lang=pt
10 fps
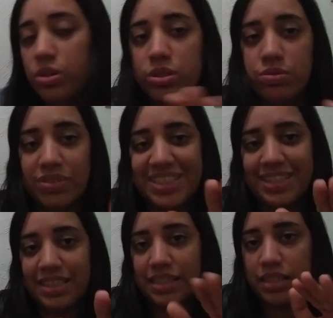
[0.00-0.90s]
O Silver
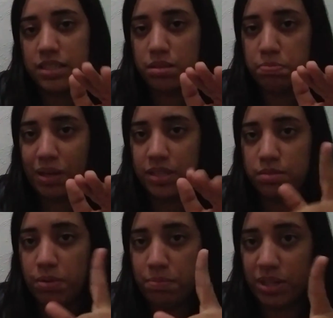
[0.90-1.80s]
Sand intenso se parece
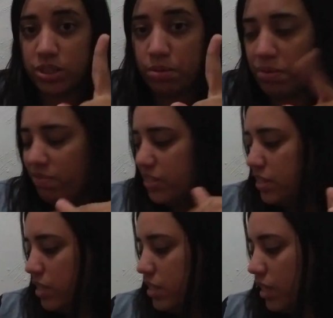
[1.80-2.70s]
bem mais, também vai
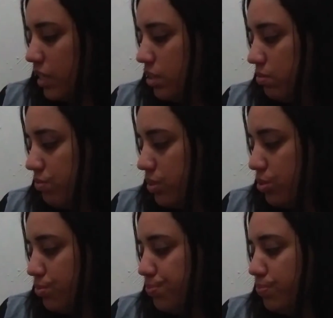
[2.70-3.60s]
ter ele aqui no vídeo.